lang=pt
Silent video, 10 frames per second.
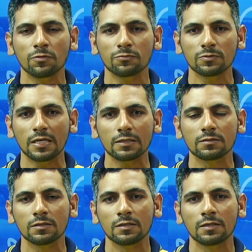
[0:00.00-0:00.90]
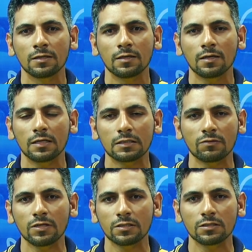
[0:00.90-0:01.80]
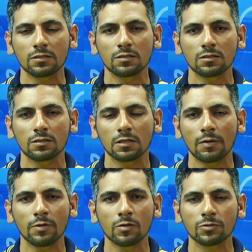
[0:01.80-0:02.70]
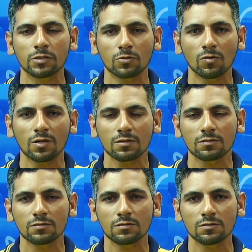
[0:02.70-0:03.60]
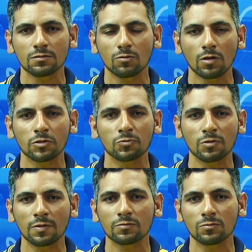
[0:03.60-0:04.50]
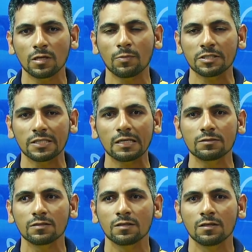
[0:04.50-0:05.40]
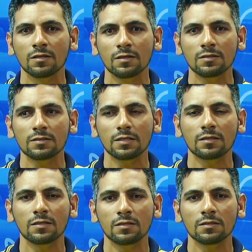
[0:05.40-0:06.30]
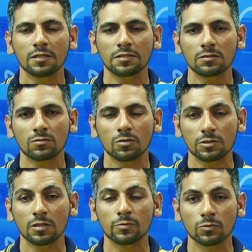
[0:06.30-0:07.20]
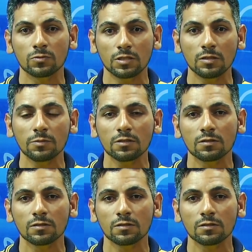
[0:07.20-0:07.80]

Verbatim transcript: fundado, através de amigos de escola, Colégio Manila Machado, né, que a gente, nós tínhamos um time